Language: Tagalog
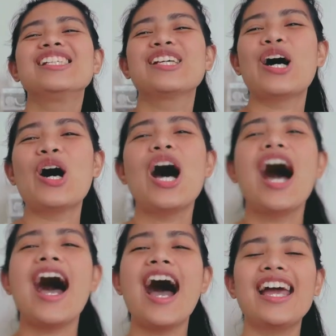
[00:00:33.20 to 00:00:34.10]
So,
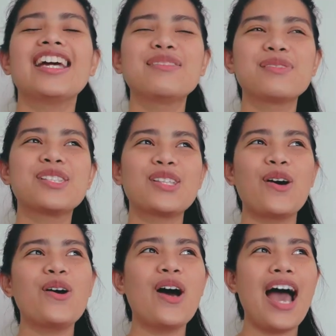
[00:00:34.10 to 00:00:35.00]
I am
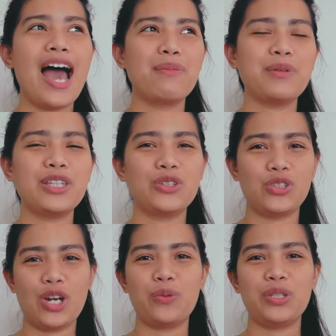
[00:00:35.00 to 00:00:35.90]
so happy to
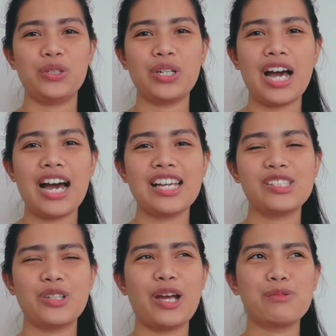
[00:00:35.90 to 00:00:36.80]
share with you guys
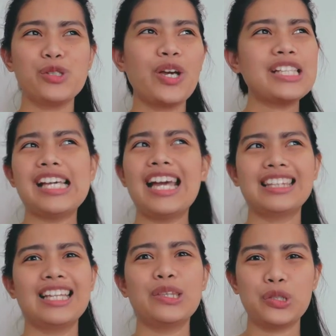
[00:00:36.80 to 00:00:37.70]
or I'm so
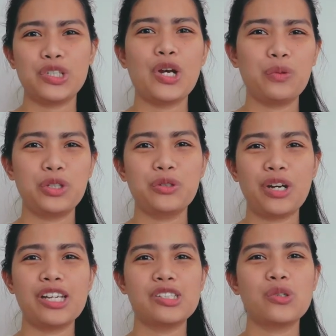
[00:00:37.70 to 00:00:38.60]
excited to share with you
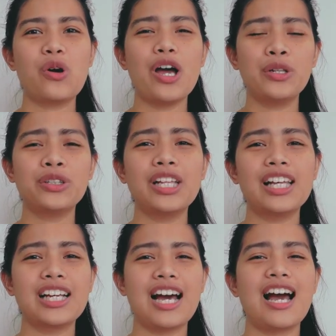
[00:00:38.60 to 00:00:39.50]
guys kung ano
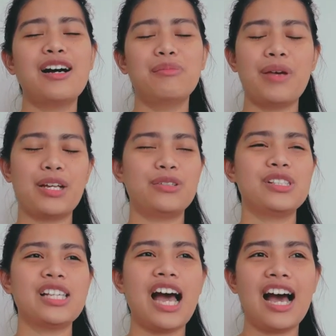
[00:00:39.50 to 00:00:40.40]
talaga ang meron
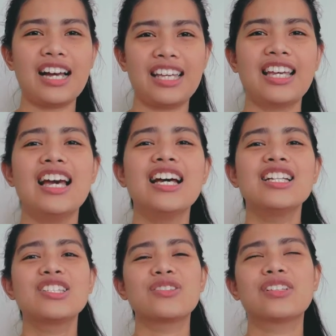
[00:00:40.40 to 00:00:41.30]
sa aking
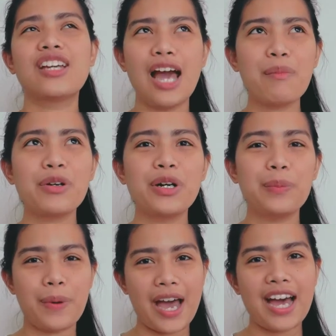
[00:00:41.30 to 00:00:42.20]
camera
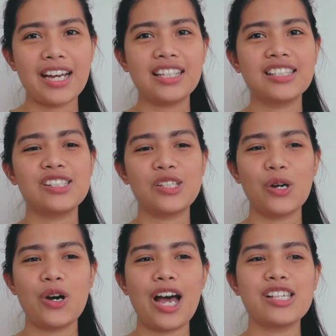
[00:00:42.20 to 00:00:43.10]
bag
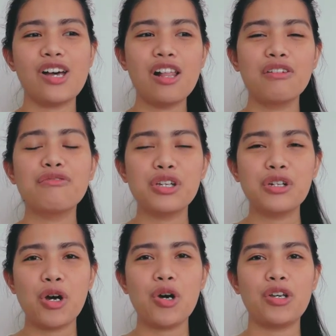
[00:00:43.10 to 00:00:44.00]
so as all of you
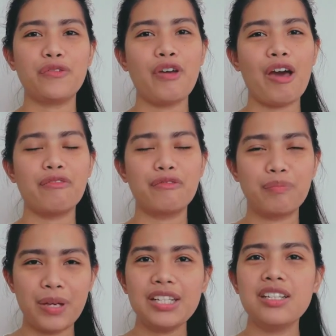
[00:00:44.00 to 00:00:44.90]
know if you have
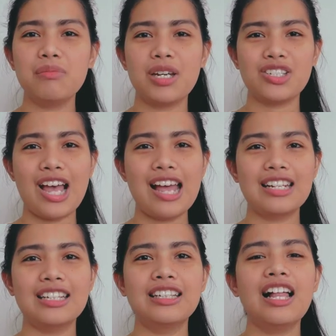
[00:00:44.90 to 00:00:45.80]
been in my
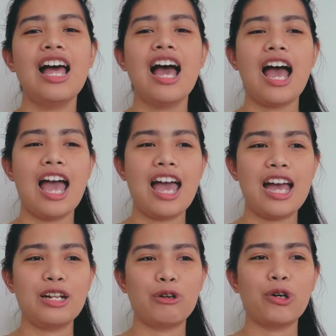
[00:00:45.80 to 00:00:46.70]
channel
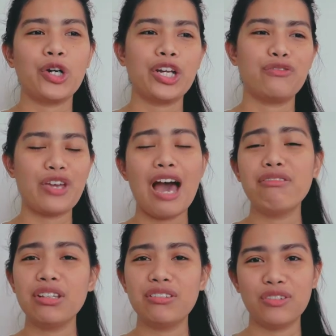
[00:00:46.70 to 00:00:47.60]
and or if you
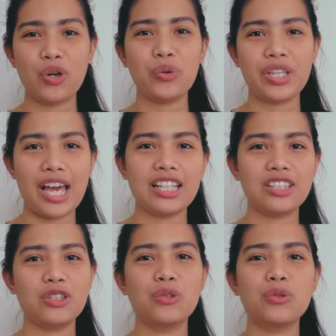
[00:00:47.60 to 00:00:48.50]
haven't know yet
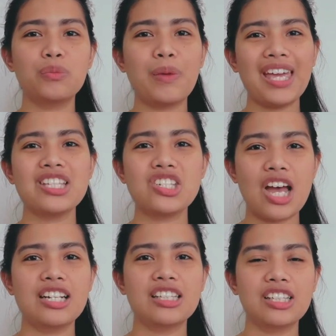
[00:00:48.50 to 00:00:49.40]
yung main
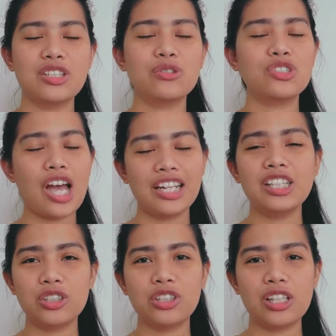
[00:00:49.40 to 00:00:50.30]
channel yung
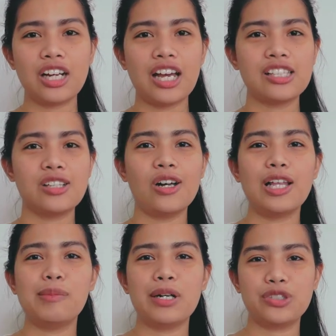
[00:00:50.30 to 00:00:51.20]
channel ko talaga is all
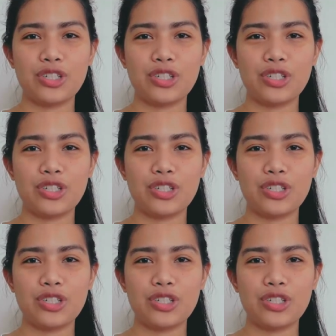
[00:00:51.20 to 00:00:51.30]
about